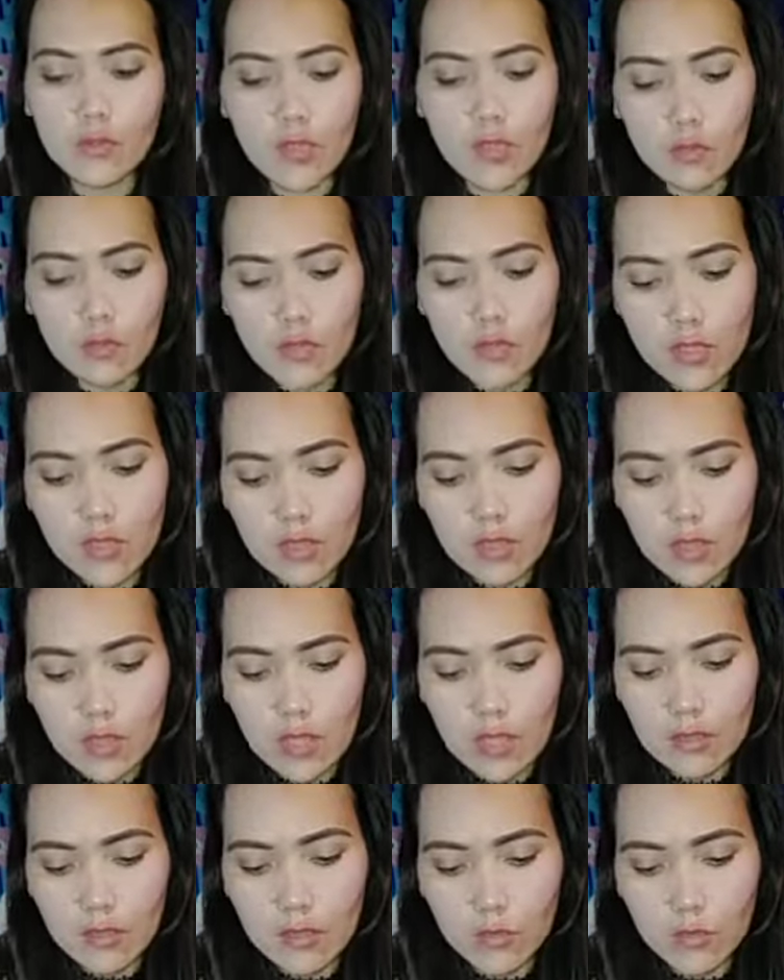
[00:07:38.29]
tapusin
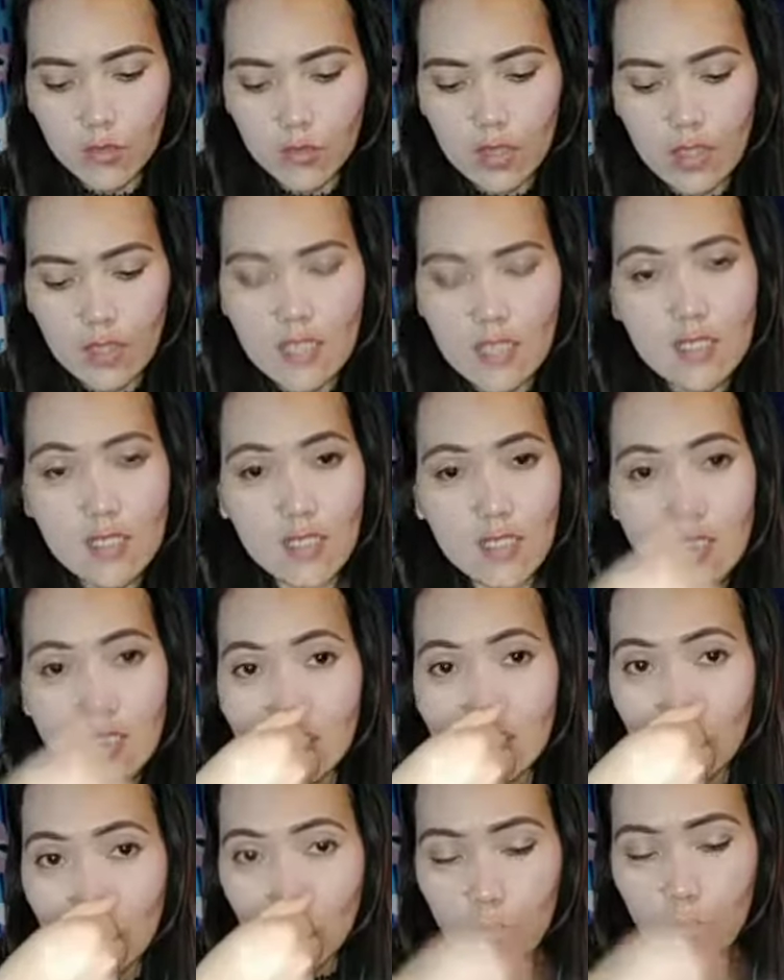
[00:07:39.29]
natin muna guys
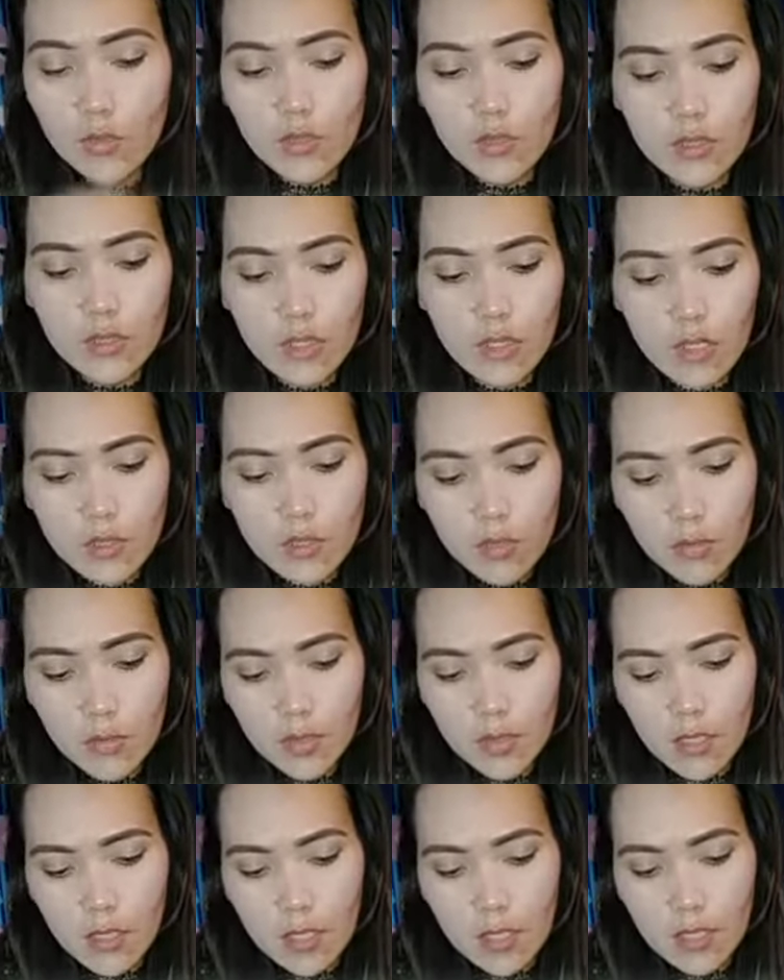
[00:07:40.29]
kasi naubos na. So,
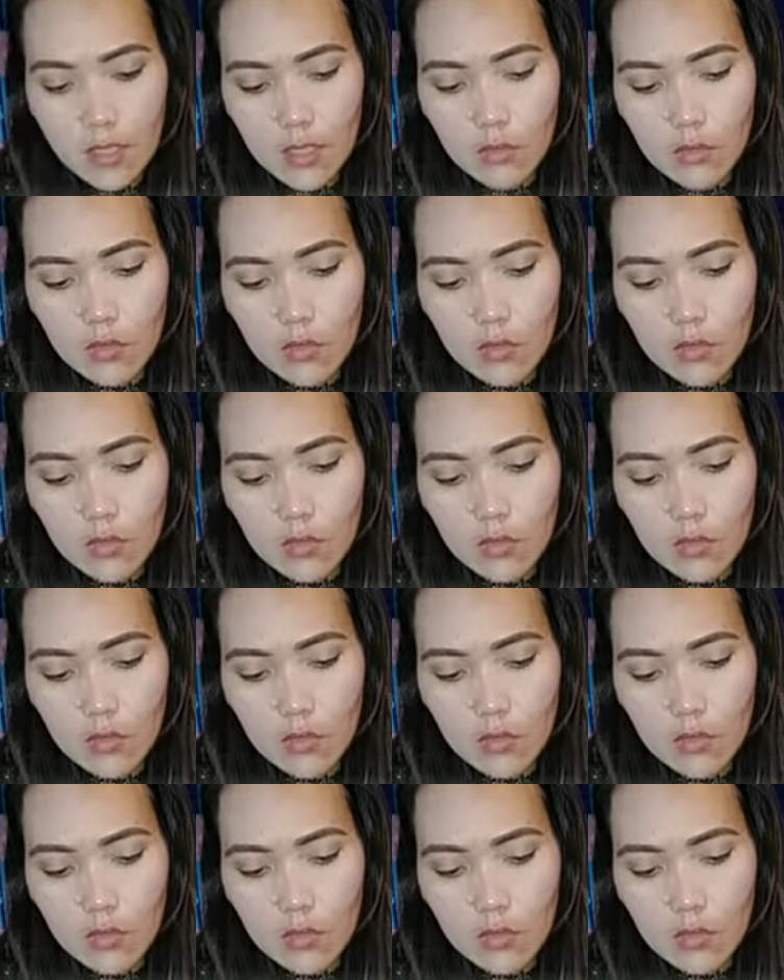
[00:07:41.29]
nagbago